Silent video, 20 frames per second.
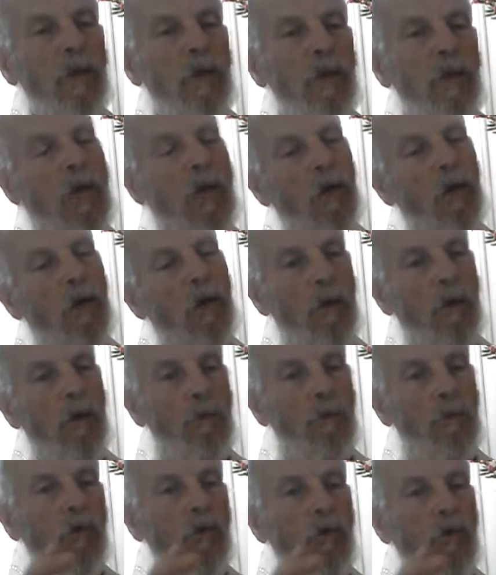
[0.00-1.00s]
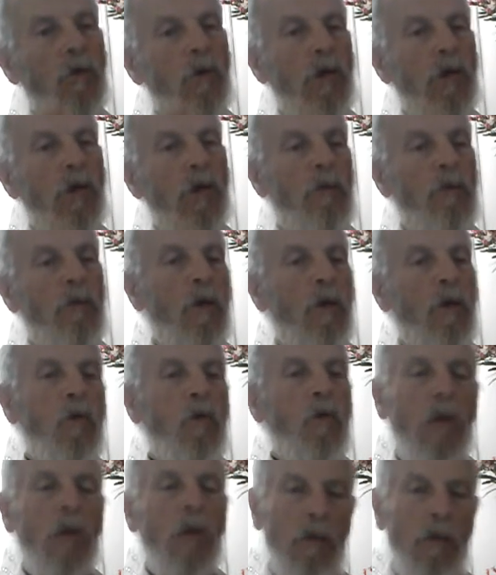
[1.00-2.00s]
أكا رب كرمه
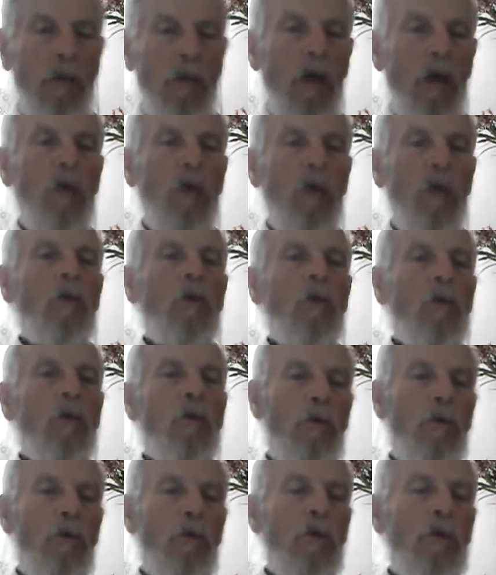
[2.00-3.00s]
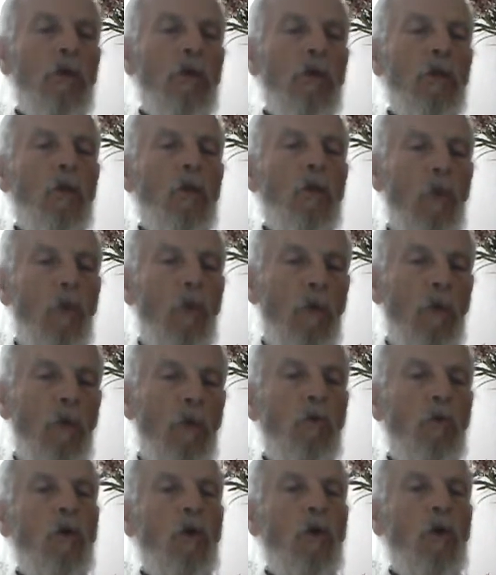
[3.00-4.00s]
وأعطاه البنين
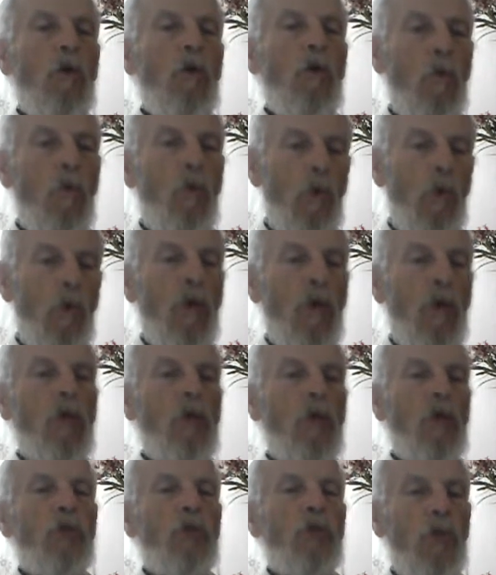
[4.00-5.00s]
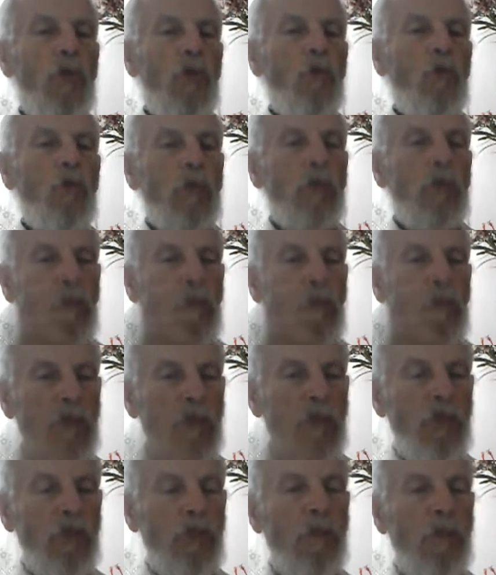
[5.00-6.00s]
والأموال والناشين وانت
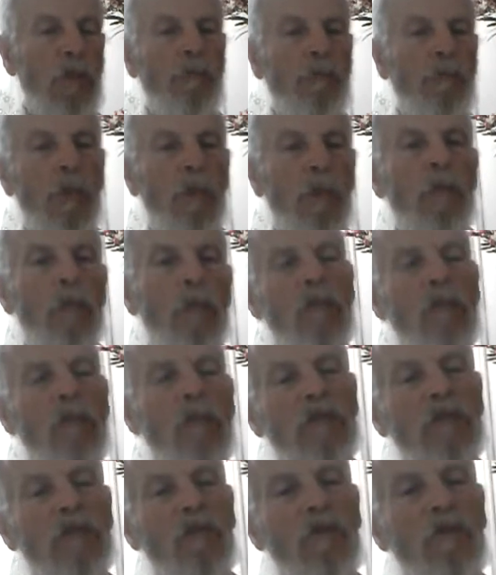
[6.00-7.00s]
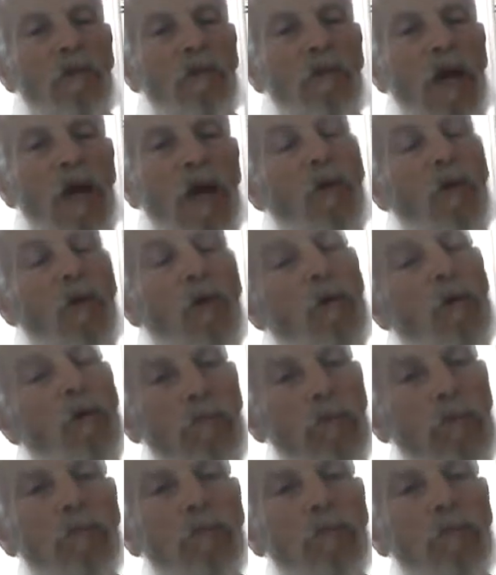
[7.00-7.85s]
ماشي ماشي في باله